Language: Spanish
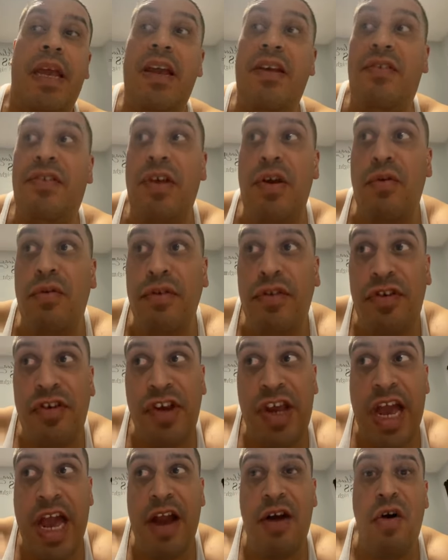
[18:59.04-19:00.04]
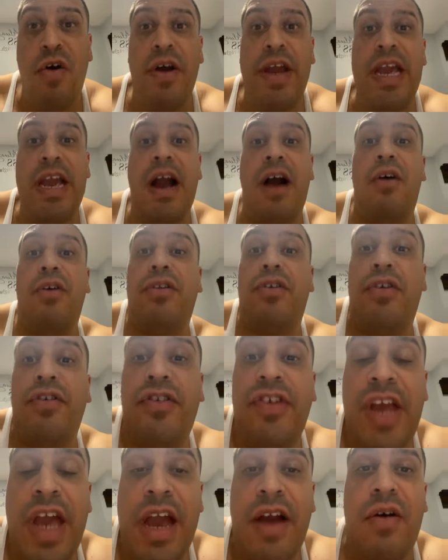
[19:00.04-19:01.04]
Y si un ciego guía a otro
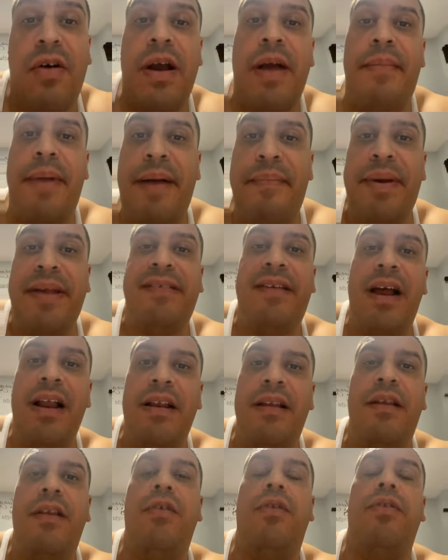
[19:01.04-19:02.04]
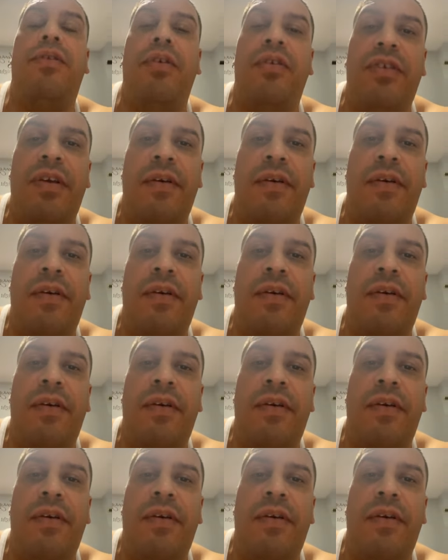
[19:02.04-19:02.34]
ciego, ¿qué va a pasar? Los